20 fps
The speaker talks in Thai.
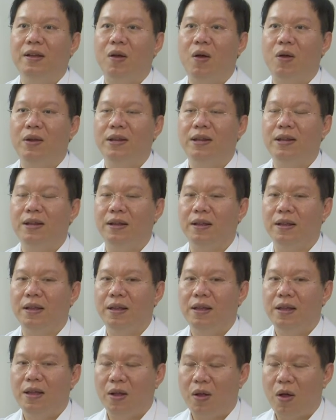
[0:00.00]
ข้อที่
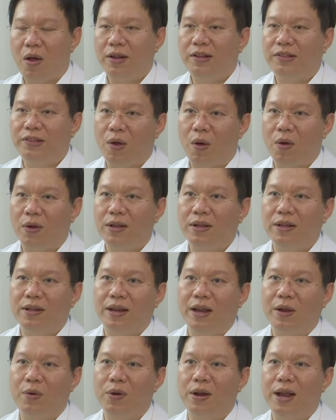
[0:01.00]
1ข้อที่2คือ
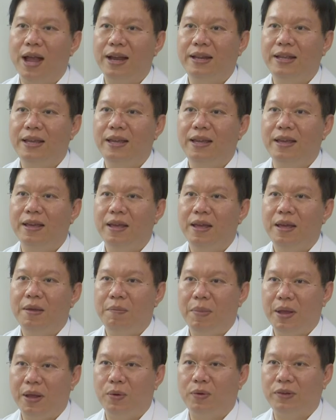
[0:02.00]
ในคนไข้ที่
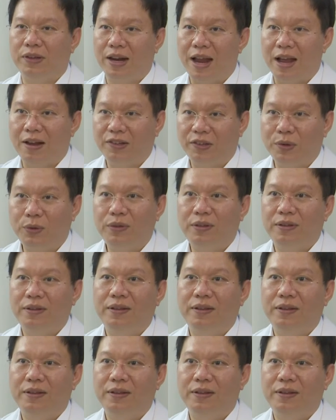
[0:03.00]
มีกระดูกสันหลังทรุด